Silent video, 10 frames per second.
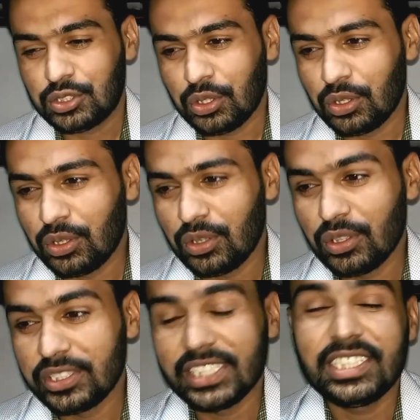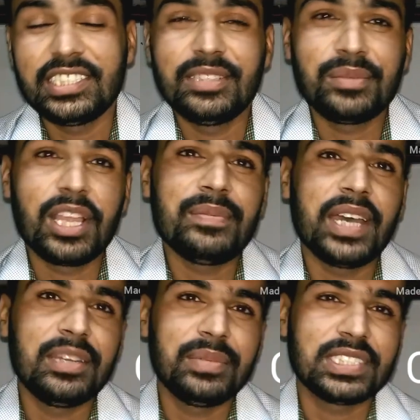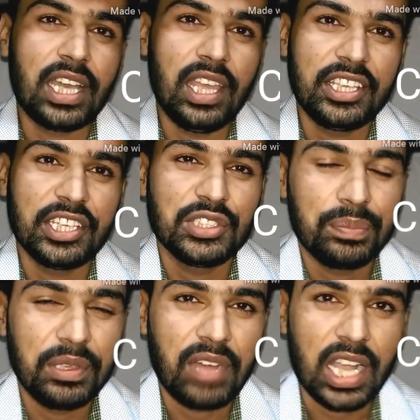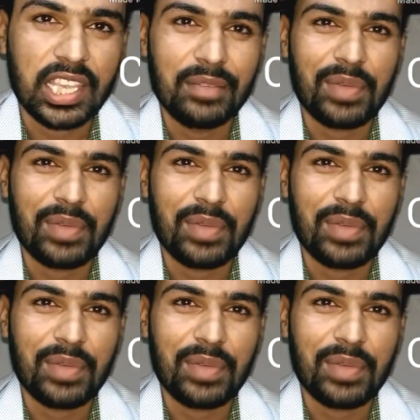तो जैसे जमील भाई ने बताया ये जो अभी वाक़